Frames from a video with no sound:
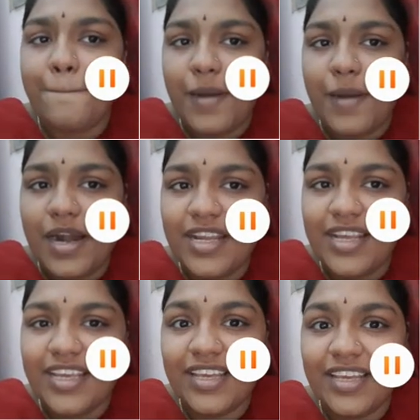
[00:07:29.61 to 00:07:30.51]

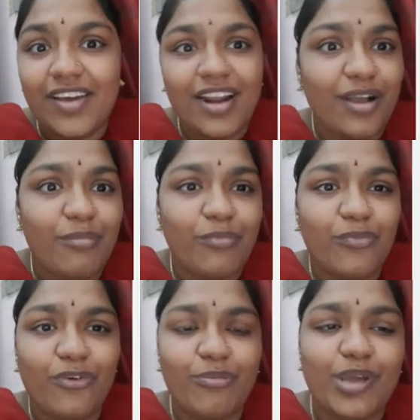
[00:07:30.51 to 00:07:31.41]
பள்ளிக்கு வராங்க
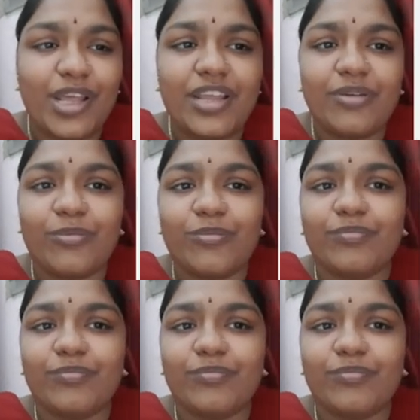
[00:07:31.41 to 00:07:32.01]
மூணு பேரும்